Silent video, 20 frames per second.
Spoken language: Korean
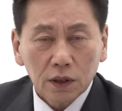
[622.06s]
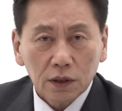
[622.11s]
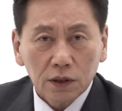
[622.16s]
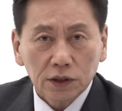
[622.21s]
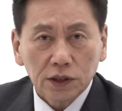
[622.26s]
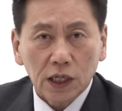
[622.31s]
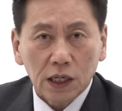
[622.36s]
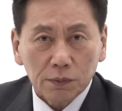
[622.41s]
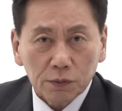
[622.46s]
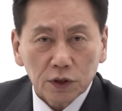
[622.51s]
그
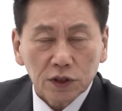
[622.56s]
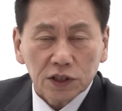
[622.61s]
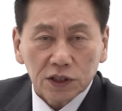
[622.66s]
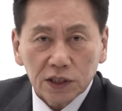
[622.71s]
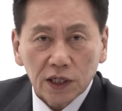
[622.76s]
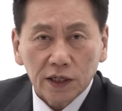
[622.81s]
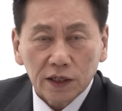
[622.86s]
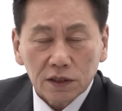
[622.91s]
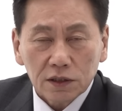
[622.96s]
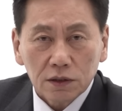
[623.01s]
사람을
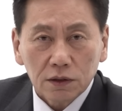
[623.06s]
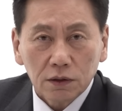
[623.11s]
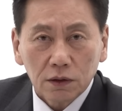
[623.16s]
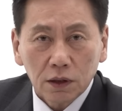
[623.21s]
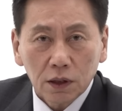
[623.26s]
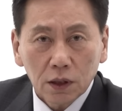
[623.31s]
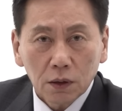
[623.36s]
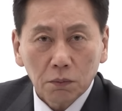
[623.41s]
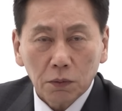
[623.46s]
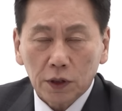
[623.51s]

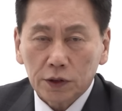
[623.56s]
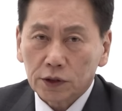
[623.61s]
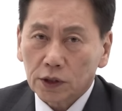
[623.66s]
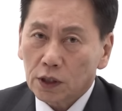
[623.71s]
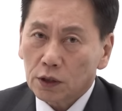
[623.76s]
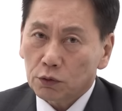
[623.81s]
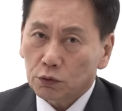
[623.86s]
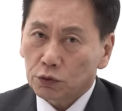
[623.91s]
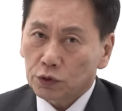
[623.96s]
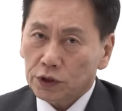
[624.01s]
지지하겠어.
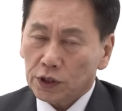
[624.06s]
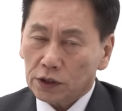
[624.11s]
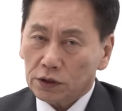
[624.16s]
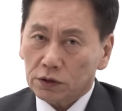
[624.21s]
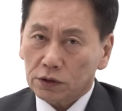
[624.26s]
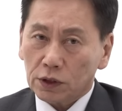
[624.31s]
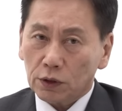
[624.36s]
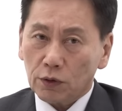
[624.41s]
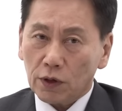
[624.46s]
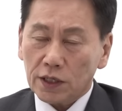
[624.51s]
만약에 우리의
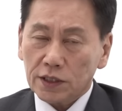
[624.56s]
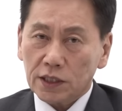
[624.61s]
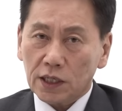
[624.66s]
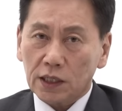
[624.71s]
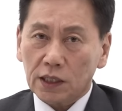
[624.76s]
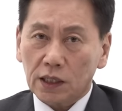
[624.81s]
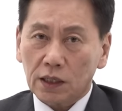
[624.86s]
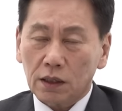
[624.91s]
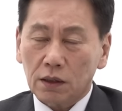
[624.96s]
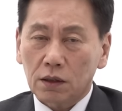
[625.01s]
뜻대로 하지
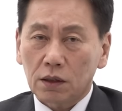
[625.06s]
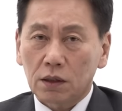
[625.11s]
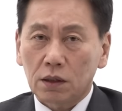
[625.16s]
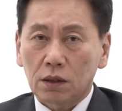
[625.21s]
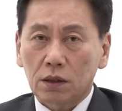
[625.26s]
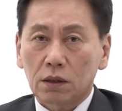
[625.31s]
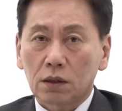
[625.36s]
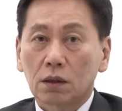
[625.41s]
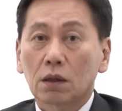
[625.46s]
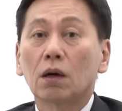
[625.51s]
않아?
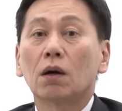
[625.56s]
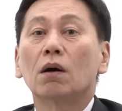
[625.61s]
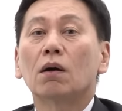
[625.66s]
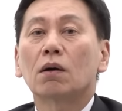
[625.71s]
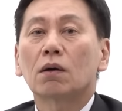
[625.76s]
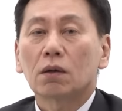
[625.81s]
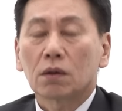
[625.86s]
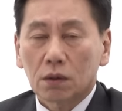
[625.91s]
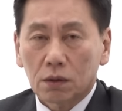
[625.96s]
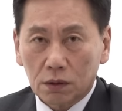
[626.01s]

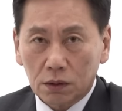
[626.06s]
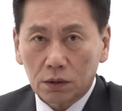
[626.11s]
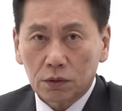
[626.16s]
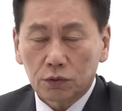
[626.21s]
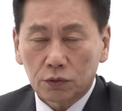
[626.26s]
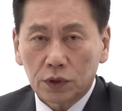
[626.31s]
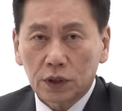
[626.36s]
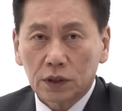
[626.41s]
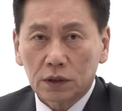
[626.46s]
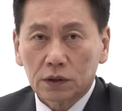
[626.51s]

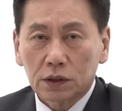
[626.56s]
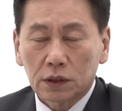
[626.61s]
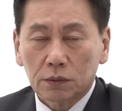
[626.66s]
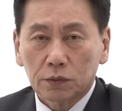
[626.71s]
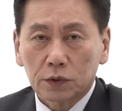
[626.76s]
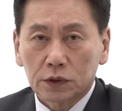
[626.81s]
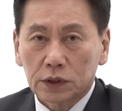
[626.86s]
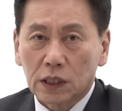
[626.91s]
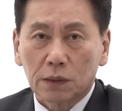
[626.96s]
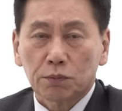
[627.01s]
우리는
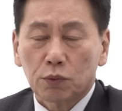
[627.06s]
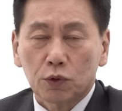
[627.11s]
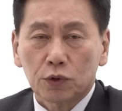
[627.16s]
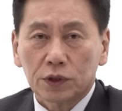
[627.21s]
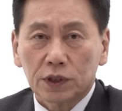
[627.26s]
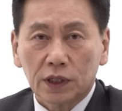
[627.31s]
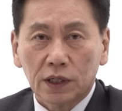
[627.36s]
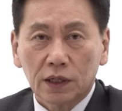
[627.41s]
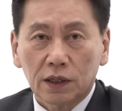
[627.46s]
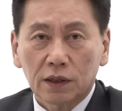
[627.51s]
그럼 그 사람
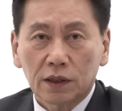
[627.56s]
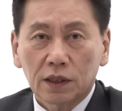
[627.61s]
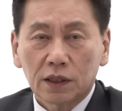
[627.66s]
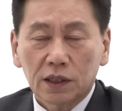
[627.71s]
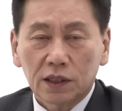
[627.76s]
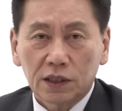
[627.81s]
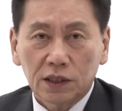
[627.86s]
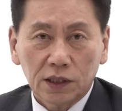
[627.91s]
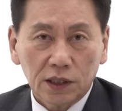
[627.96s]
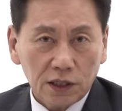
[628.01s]
포기해.
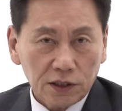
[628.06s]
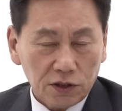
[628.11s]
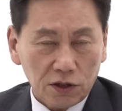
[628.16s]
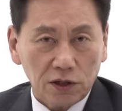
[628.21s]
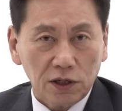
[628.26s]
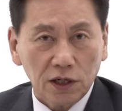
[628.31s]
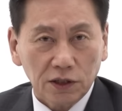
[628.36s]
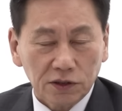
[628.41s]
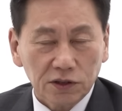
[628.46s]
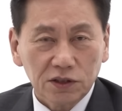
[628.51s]
이게
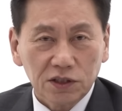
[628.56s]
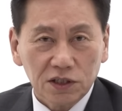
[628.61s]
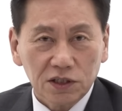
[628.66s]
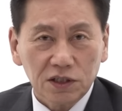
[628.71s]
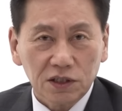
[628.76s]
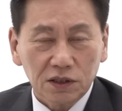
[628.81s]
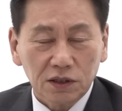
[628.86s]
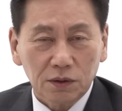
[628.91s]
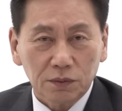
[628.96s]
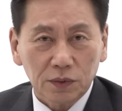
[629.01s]
전략적
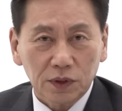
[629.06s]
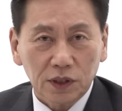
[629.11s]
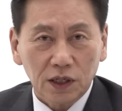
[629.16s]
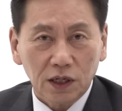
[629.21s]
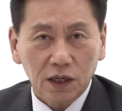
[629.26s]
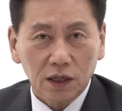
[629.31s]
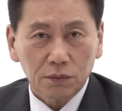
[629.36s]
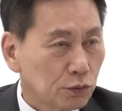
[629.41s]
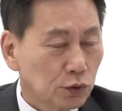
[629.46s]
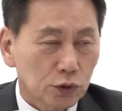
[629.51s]
지지인
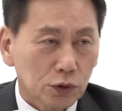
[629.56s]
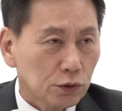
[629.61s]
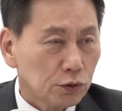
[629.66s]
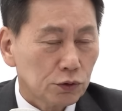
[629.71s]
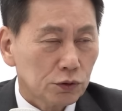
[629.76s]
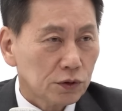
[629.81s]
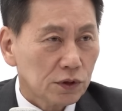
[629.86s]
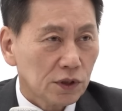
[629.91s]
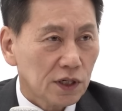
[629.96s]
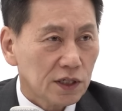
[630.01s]
겁니다. 무조건
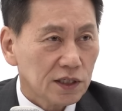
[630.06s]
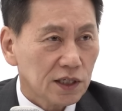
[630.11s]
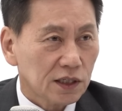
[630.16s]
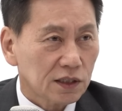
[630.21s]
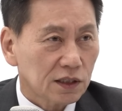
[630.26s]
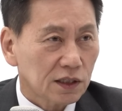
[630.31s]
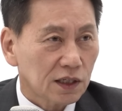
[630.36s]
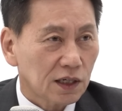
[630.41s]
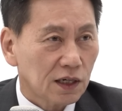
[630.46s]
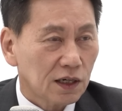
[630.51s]
충성하지
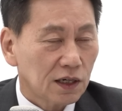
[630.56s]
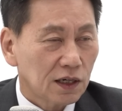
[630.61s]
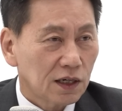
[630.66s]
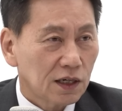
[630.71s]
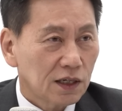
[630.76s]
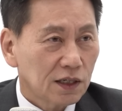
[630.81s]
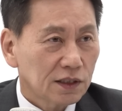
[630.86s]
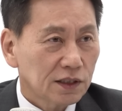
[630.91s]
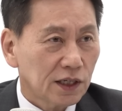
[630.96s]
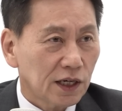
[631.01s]
않는다.
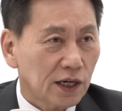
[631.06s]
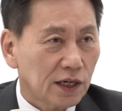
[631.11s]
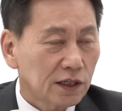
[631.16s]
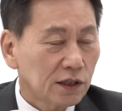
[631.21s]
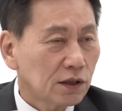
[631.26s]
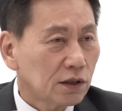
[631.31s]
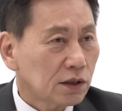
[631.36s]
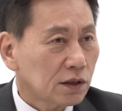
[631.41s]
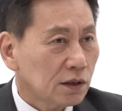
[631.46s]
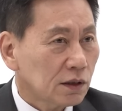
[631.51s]
예,
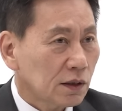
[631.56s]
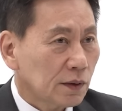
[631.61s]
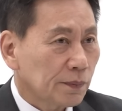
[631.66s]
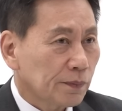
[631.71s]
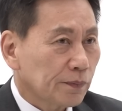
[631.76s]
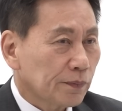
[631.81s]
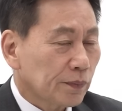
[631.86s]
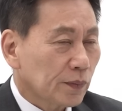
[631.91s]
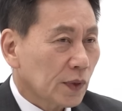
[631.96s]
이거는